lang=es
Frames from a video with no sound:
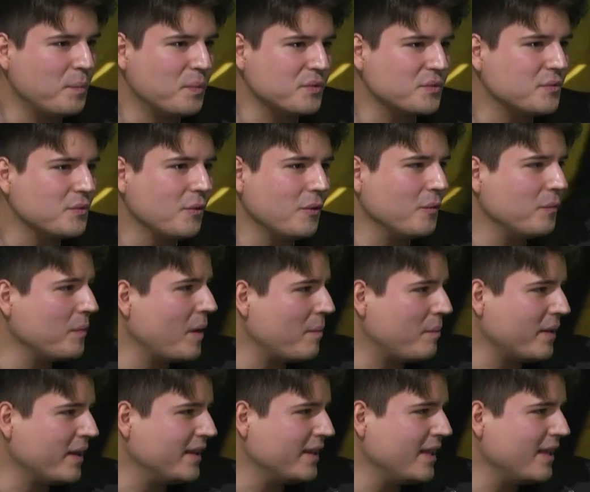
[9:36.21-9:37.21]
pues lo
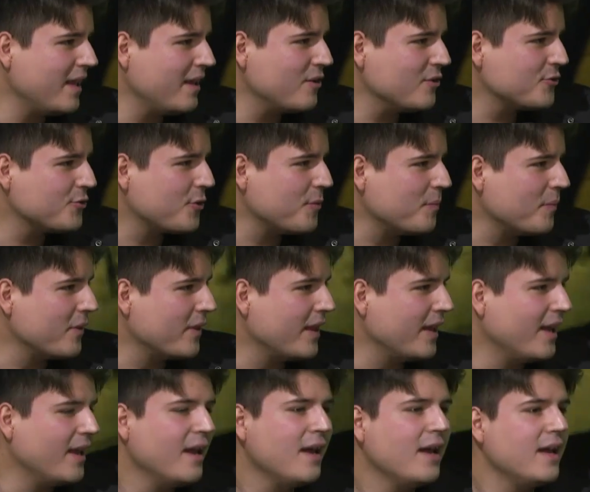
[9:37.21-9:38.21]
aprendí de ellos como de